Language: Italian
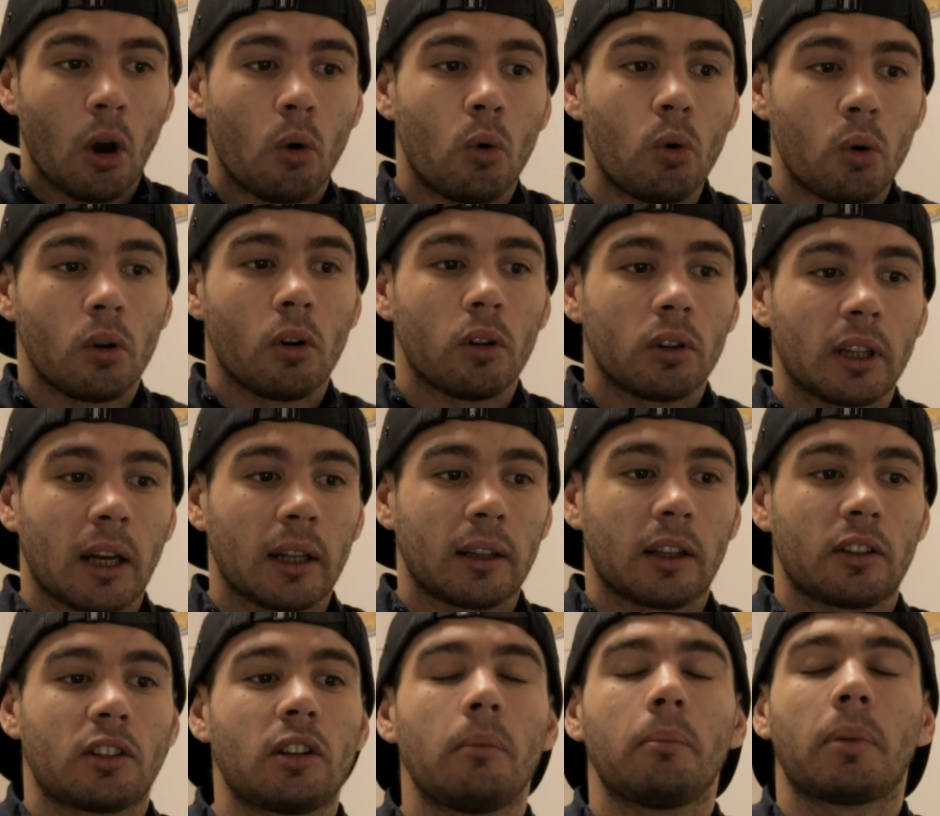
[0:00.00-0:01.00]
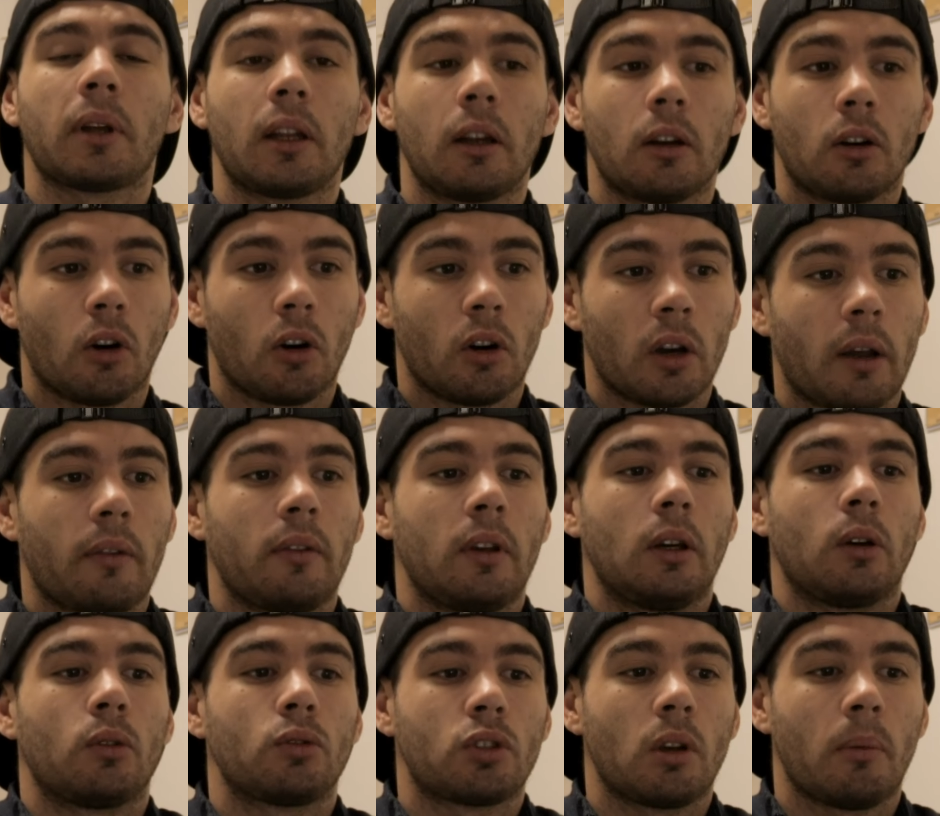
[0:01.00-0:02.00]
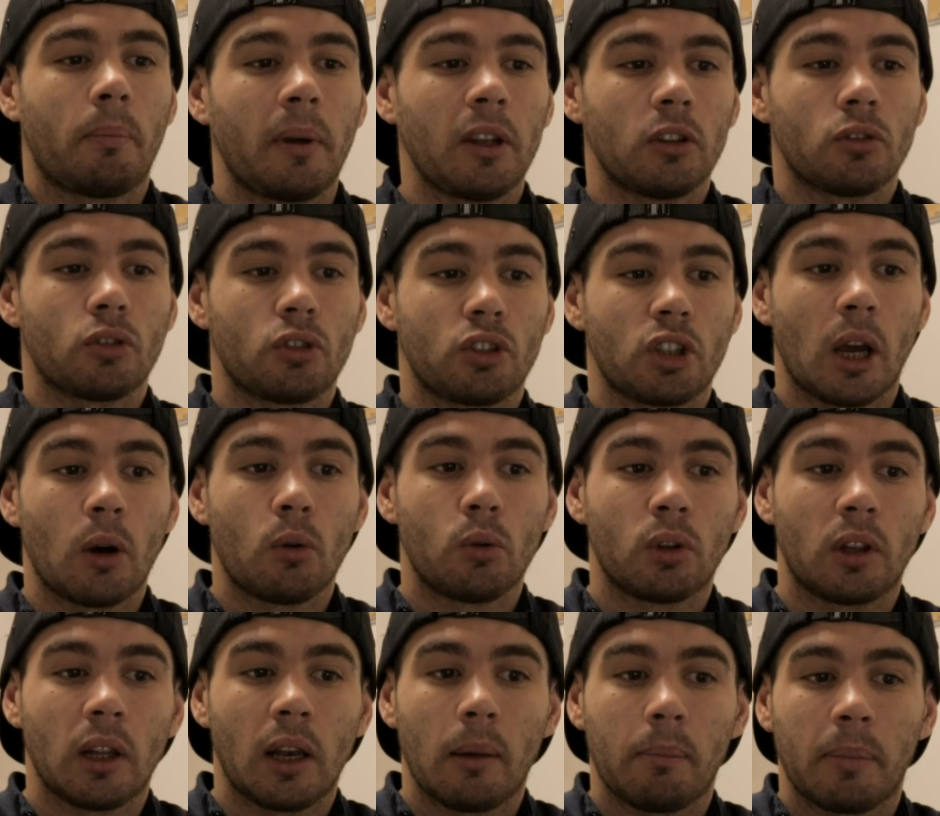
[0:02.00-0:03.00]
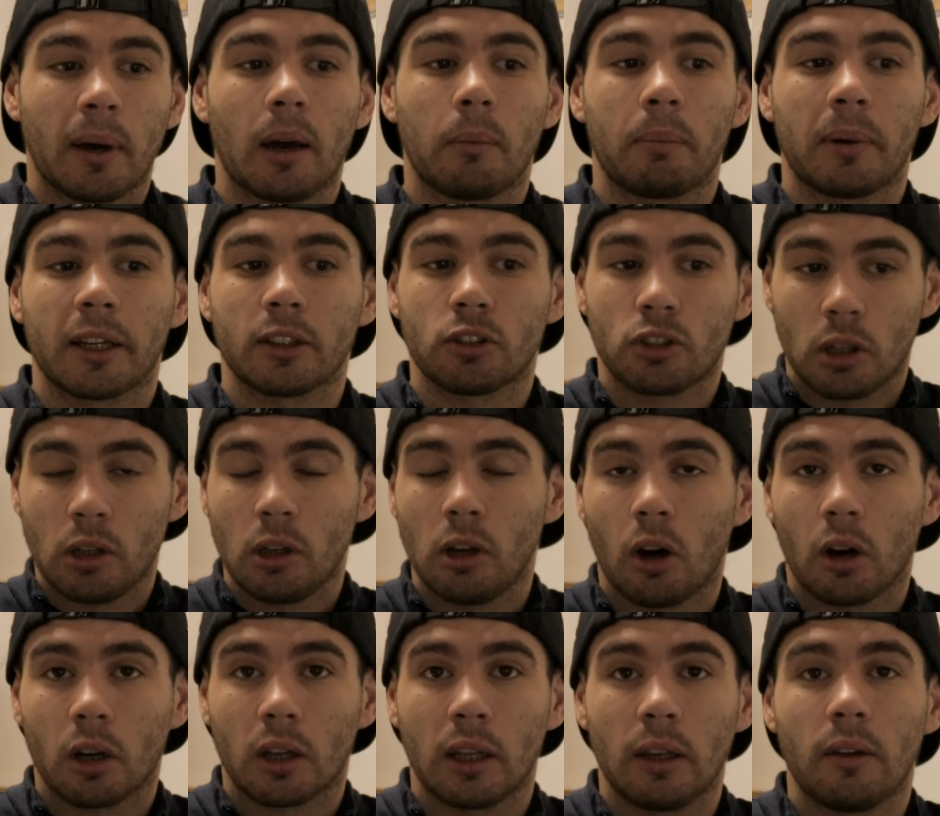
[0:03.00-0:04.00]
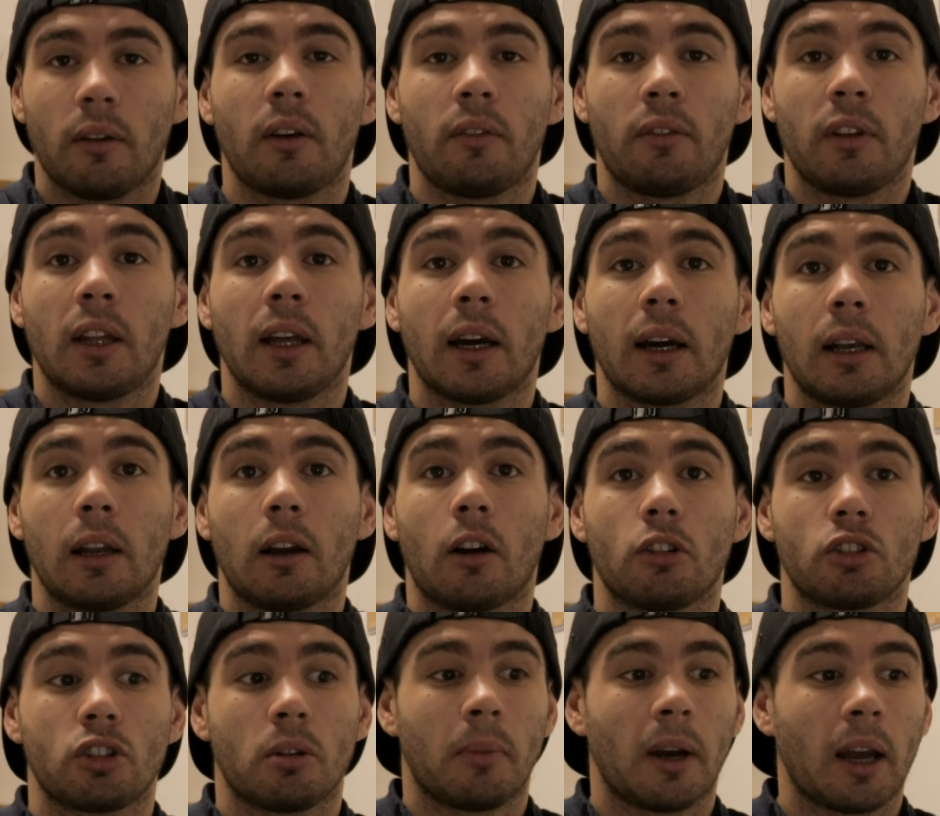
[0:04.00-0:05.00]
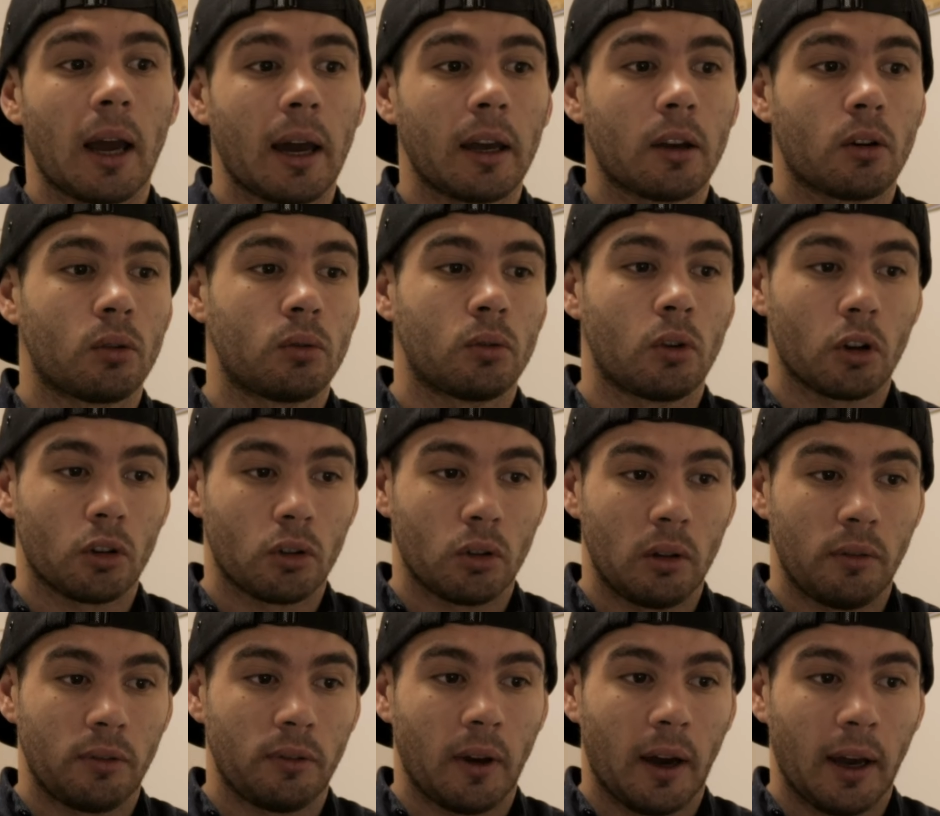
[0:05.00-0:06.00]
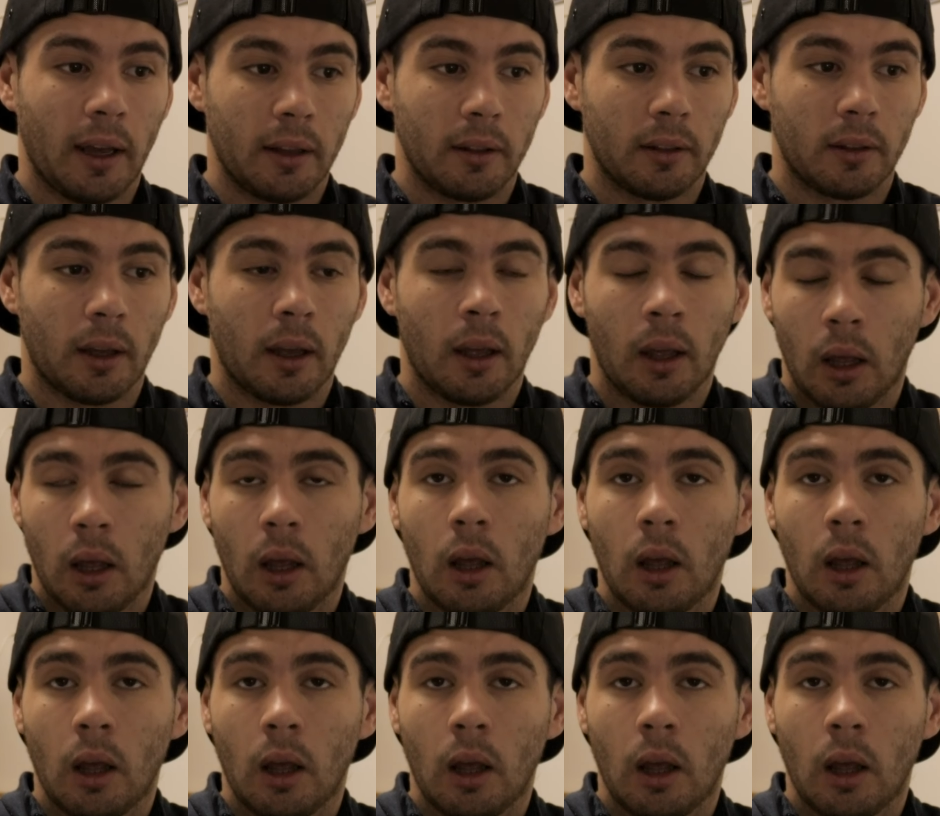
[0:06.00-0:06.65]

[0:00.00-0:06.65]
Uno tratta sempre del coronavirus e penso sia utile per aprirci gli occhi e vedere le cose magari con un occhio differente.